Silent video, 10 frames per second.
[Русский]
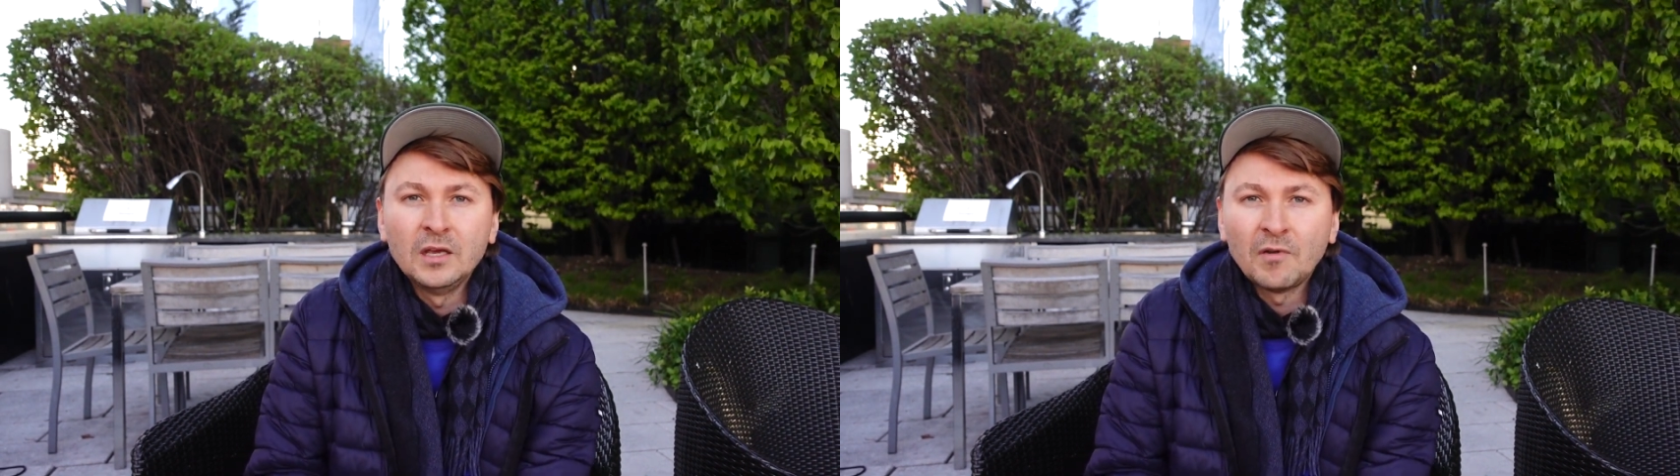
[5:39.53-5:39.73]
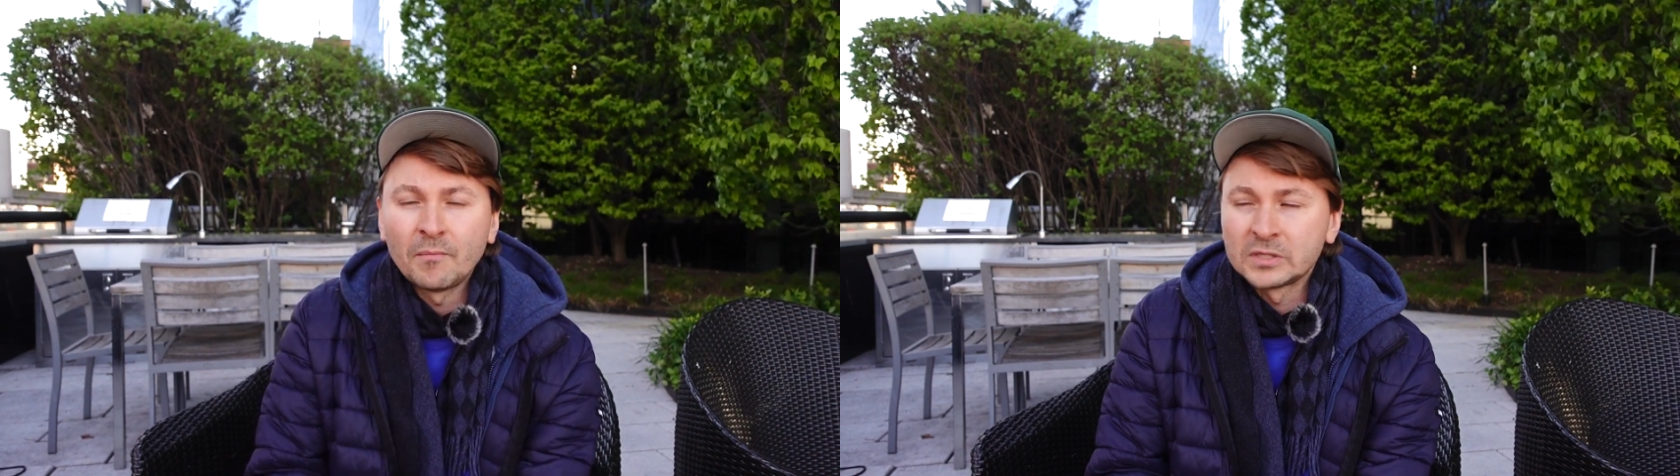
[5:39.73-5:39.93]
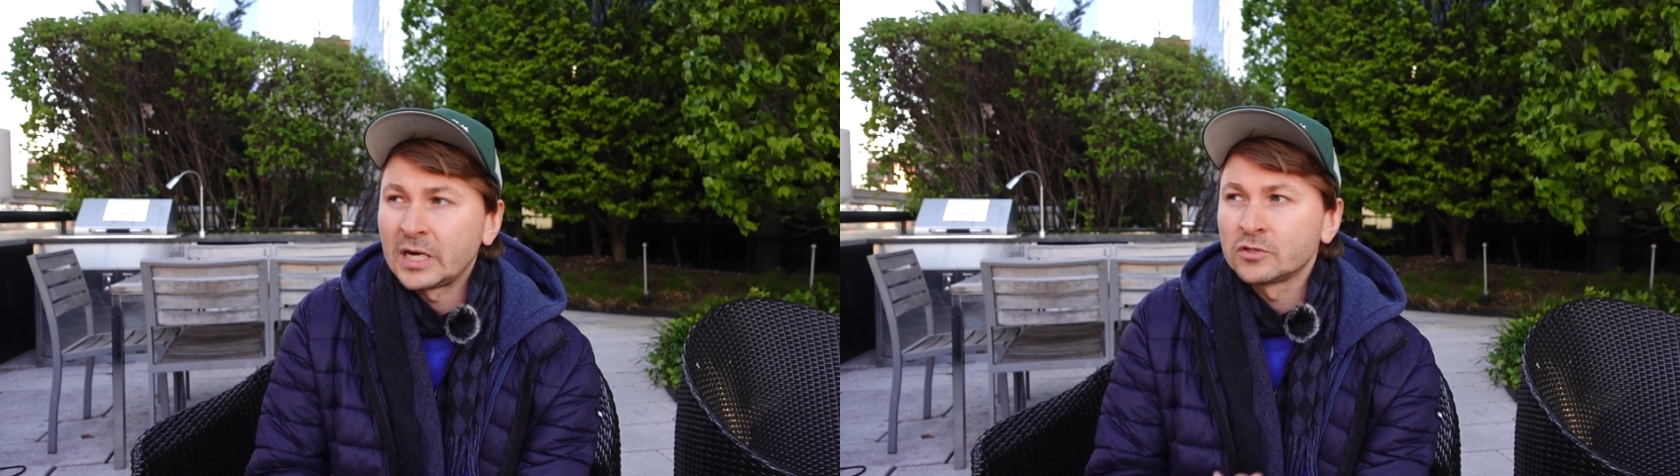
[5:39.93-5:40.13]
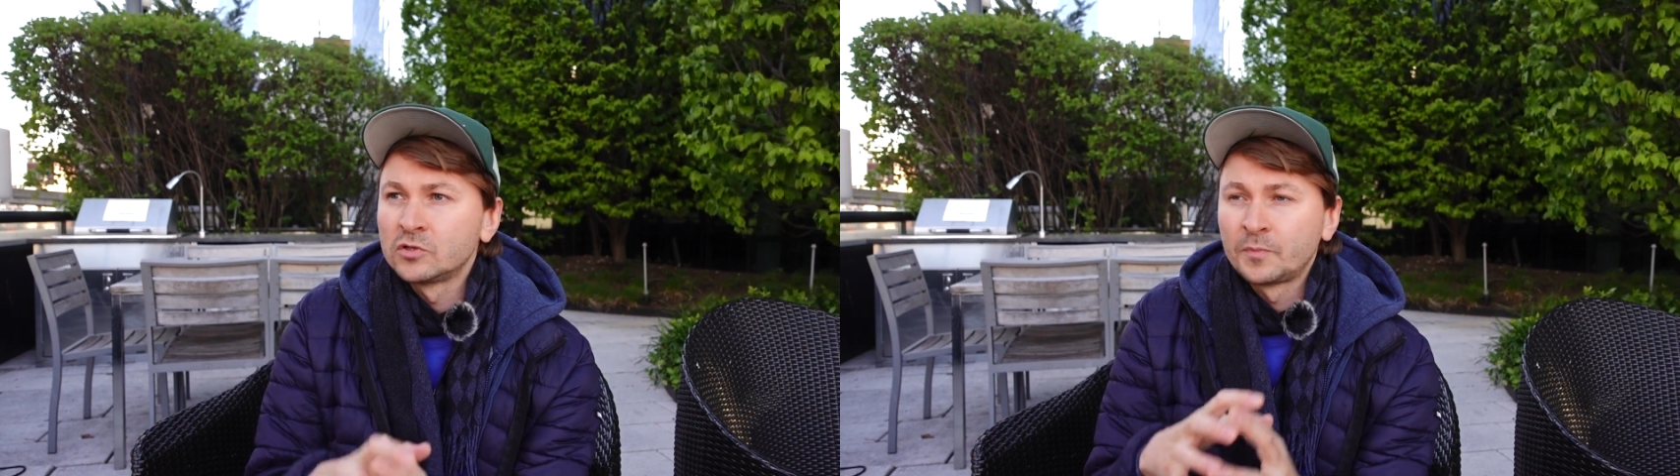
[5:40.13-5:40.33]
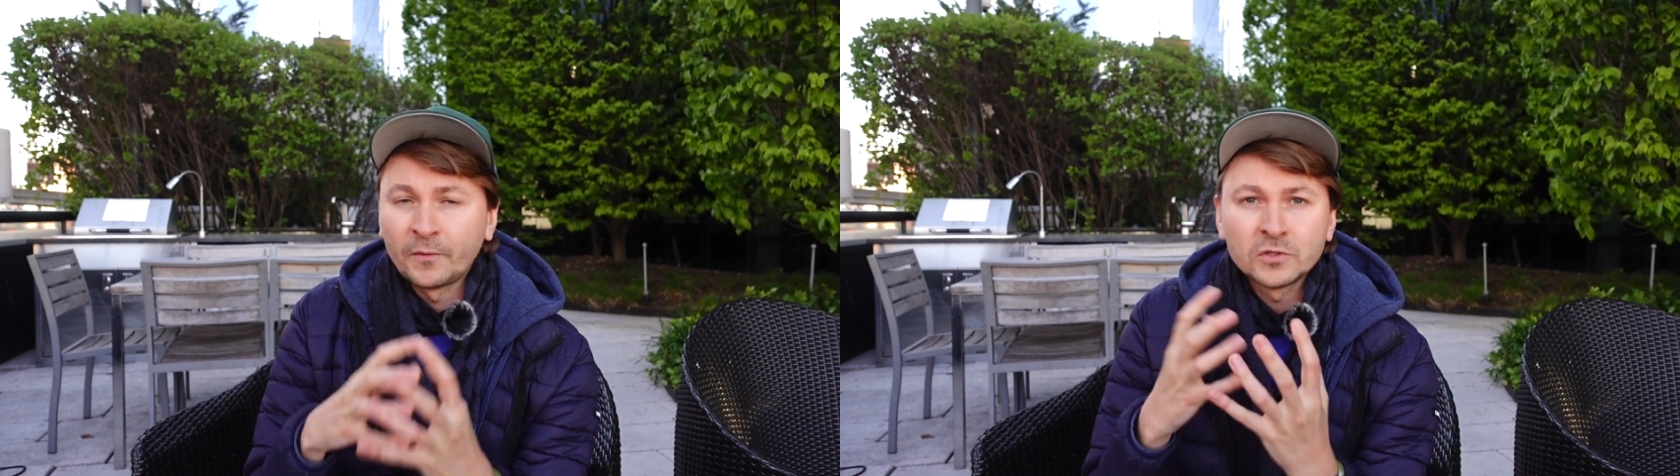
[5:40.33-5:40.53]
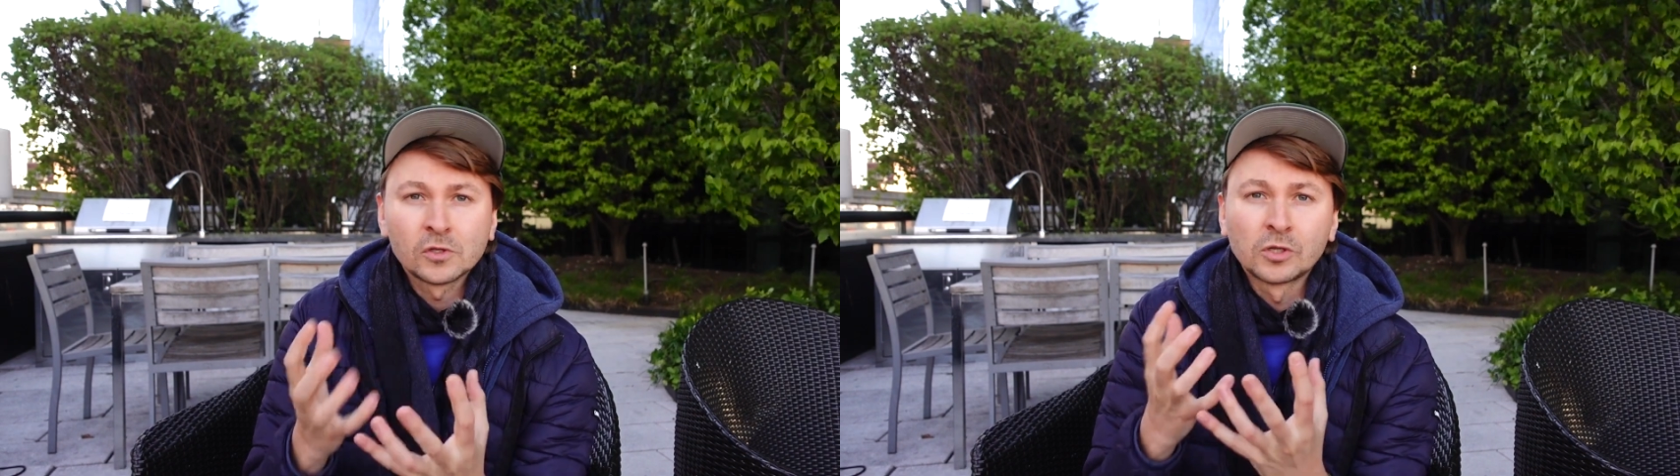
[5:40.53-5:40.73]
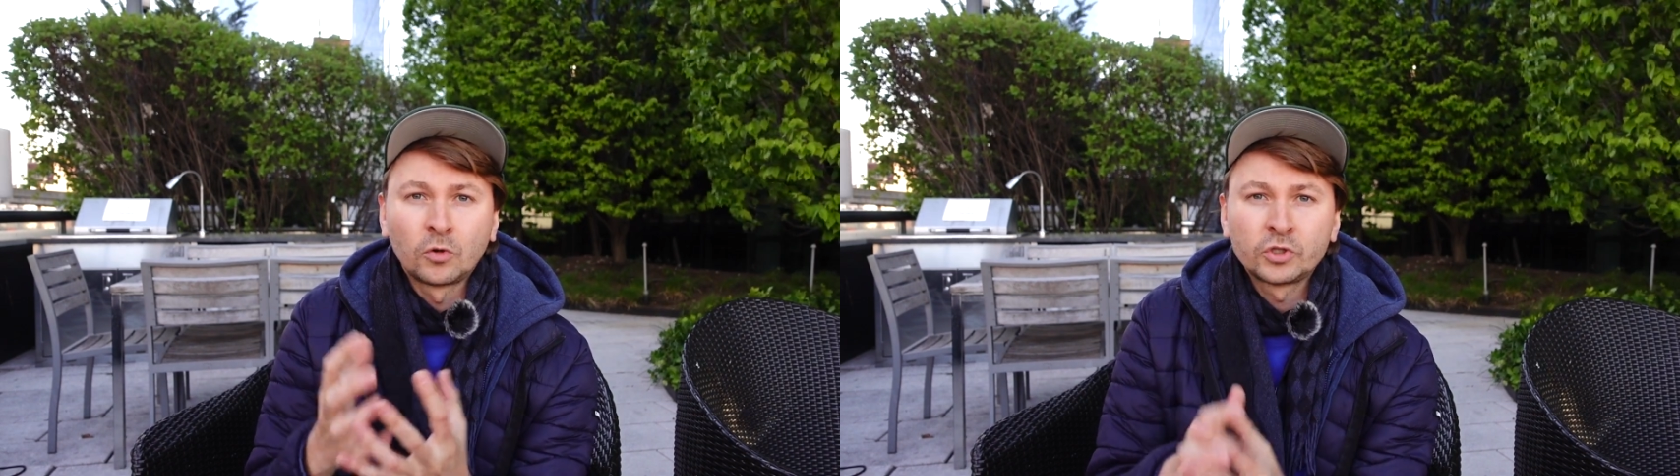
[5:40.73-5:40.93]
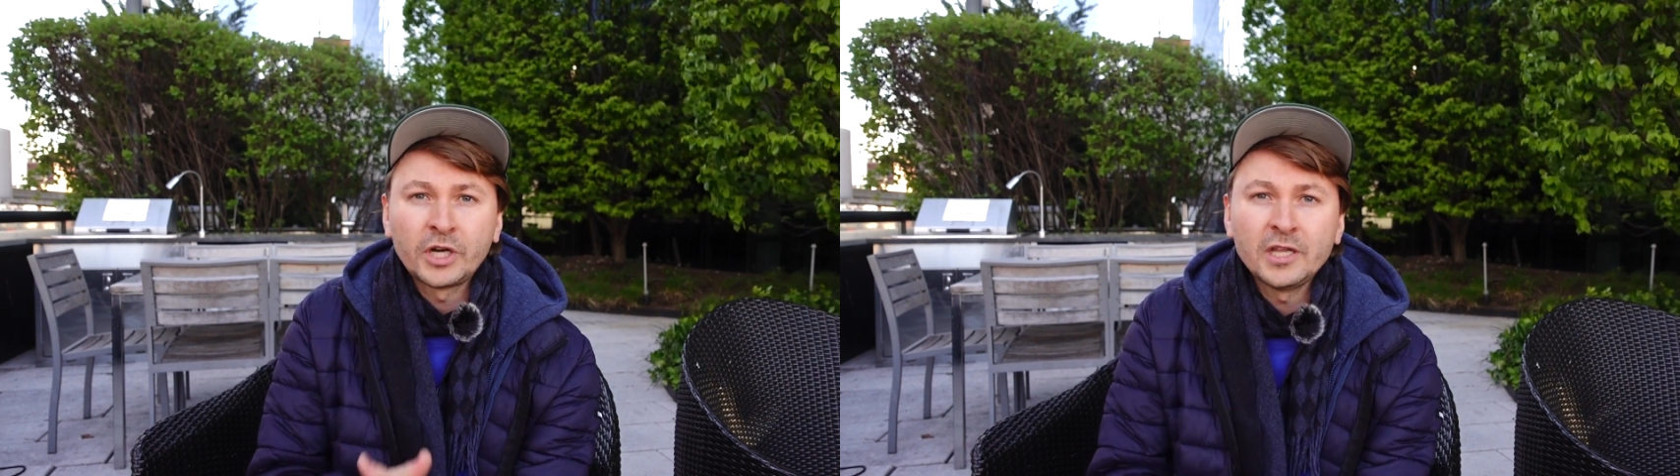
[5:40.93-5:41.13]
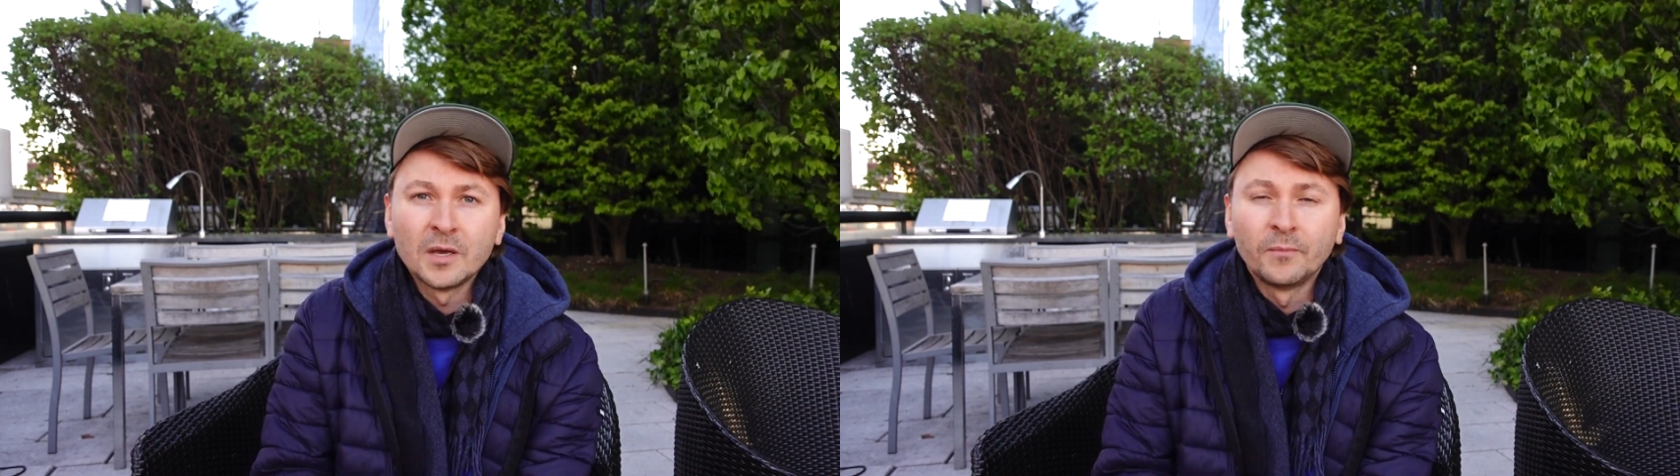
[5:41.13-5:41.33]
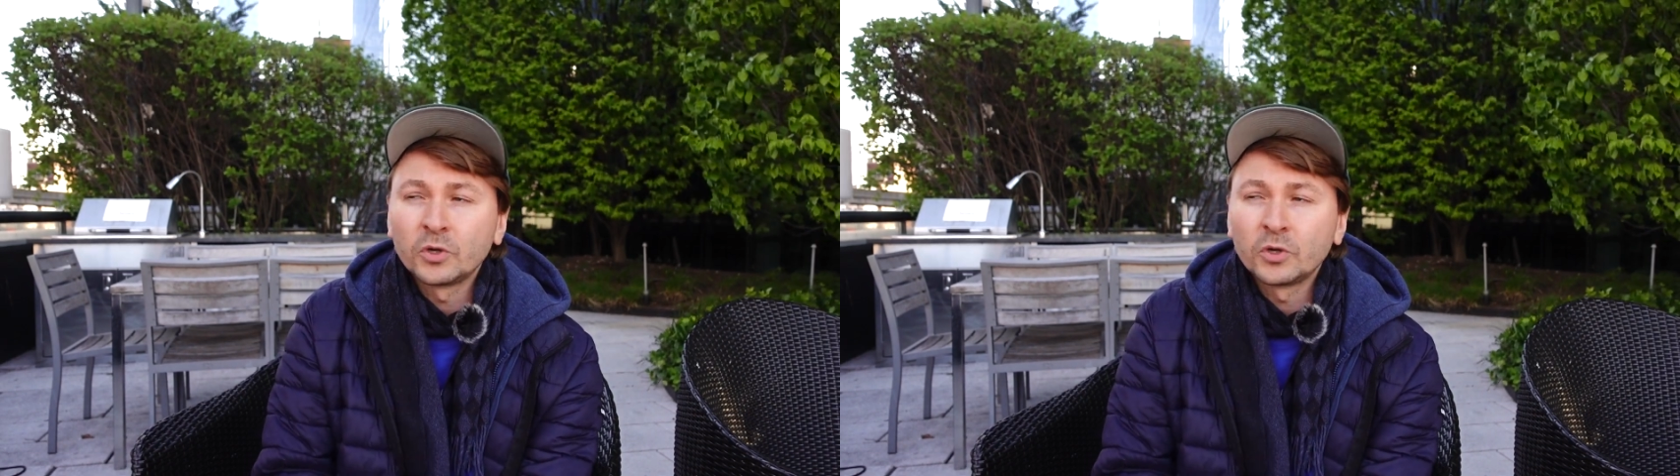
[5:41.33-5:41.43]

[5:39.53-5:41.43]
и вам сразу же повезло с окружением,